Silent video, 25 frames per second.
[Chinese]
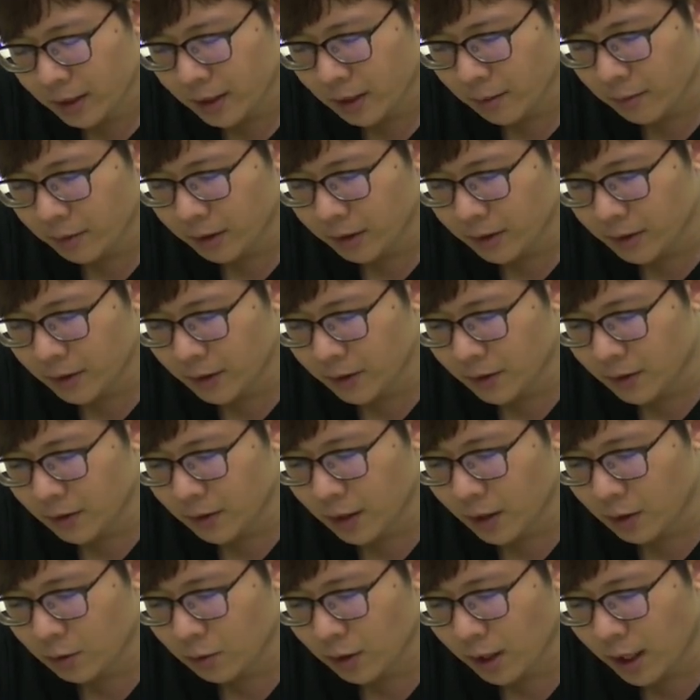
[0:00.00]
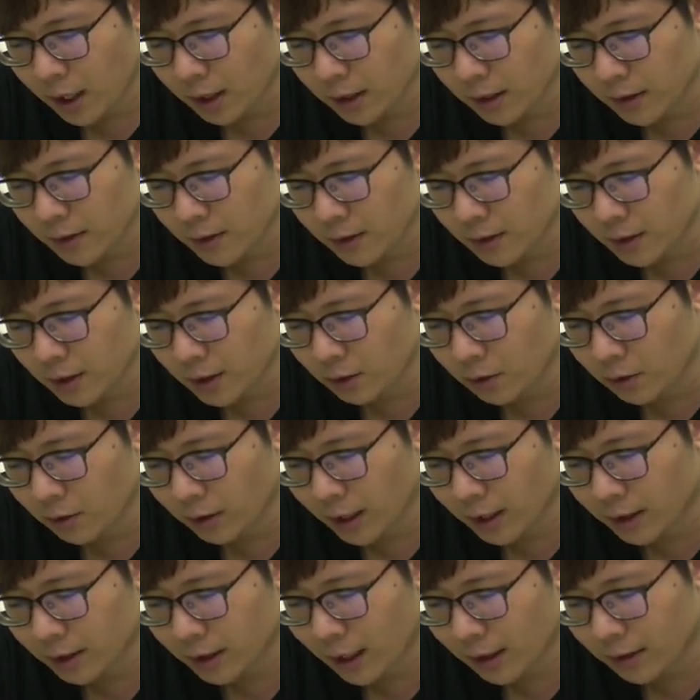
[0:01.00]
下面的解释啊，说 hanashi
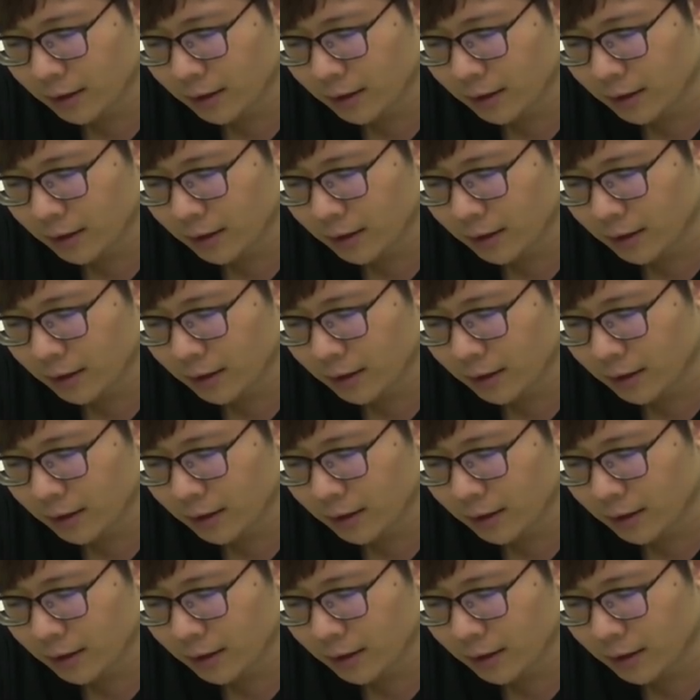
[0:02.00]
hitoka